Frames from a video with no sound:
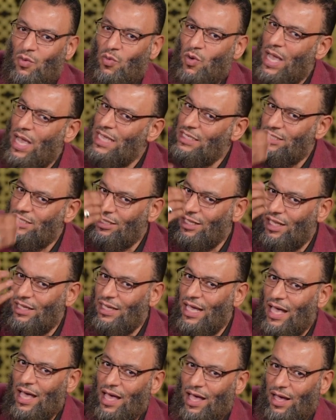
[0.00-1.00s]
وعايز
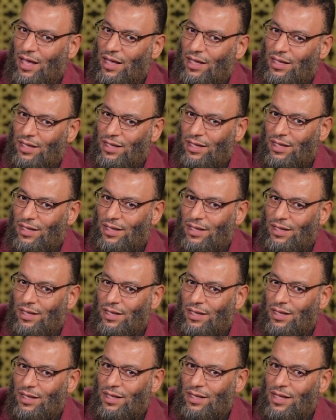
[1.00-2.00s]
تضيعها
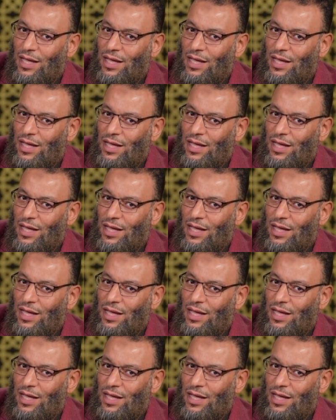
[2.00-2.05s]
إيه.